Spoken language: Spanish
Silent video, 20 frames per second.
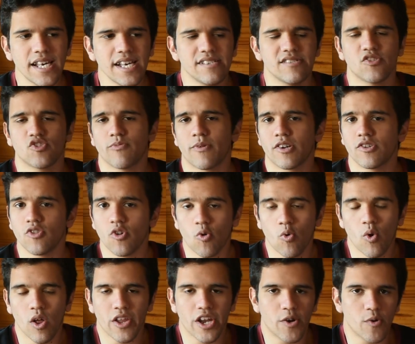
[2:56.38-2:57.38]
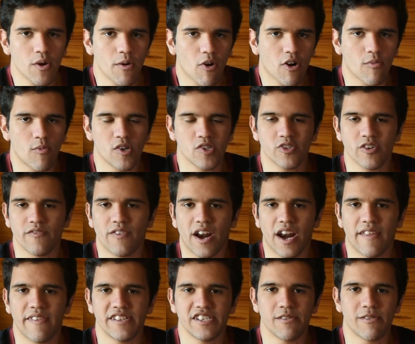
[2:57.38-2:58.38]
se sumaron dos jugadores nuevos como Enzo
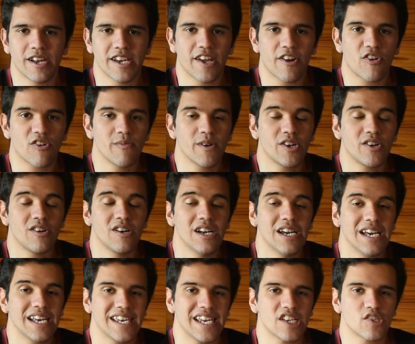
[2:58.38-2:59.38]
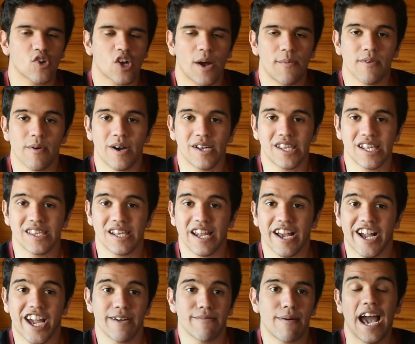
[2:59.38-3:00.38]
Fernández y Brian Romero y eso cambia bastante el
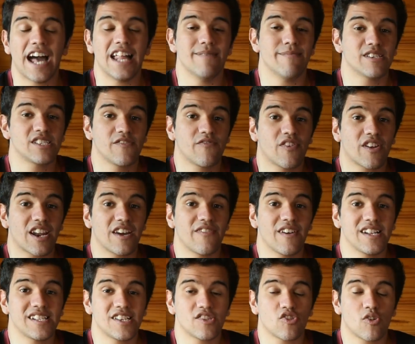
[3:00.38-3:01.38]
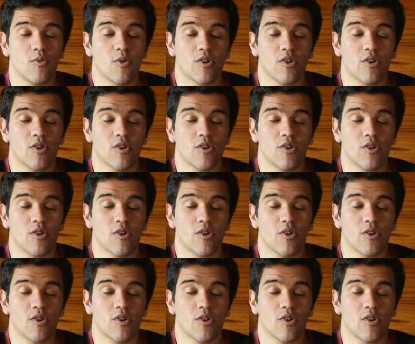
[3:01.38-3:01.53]
esquema. Además se fue Rafael Santos